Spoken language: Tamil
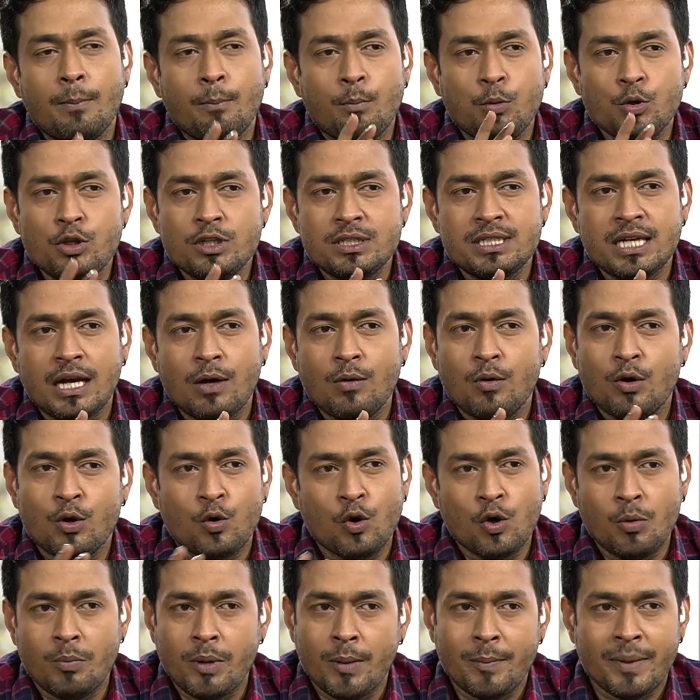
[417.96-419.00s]
புதுசா ஒரு
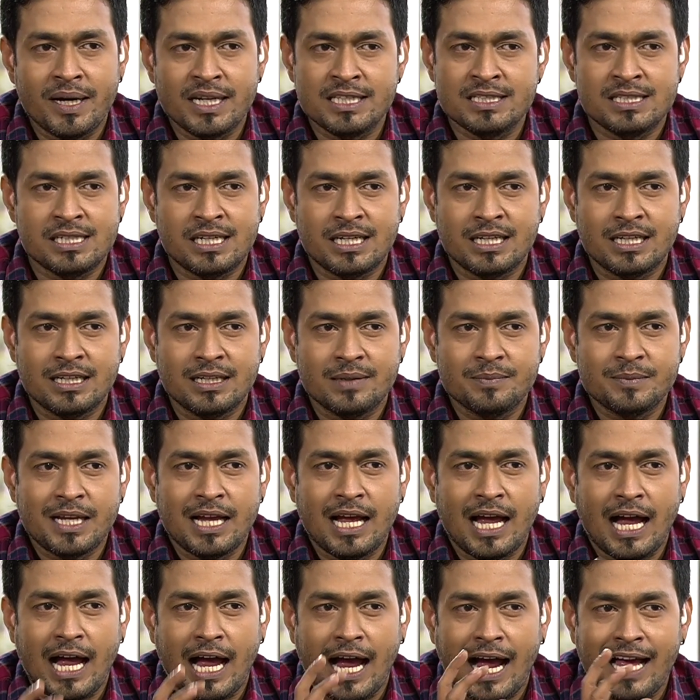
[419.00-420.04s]
குடும்பம் இணைஞ்சிருக்கு
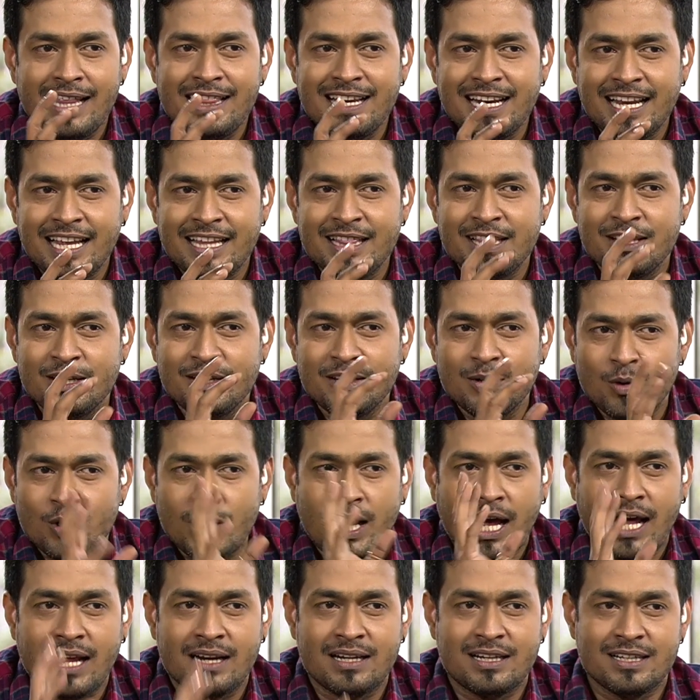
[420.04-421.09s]
சரி அதுலேருந்து ஒரு
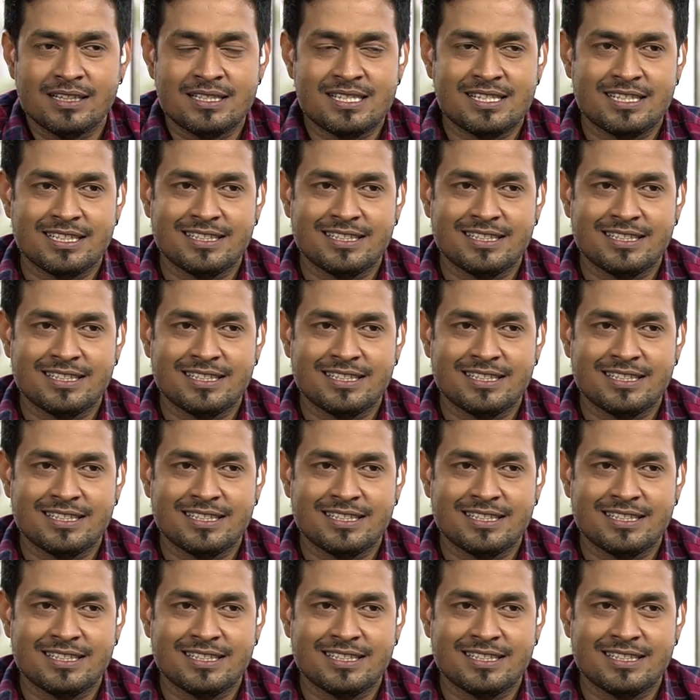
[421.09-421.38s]
ஆர்டிஸ்ட்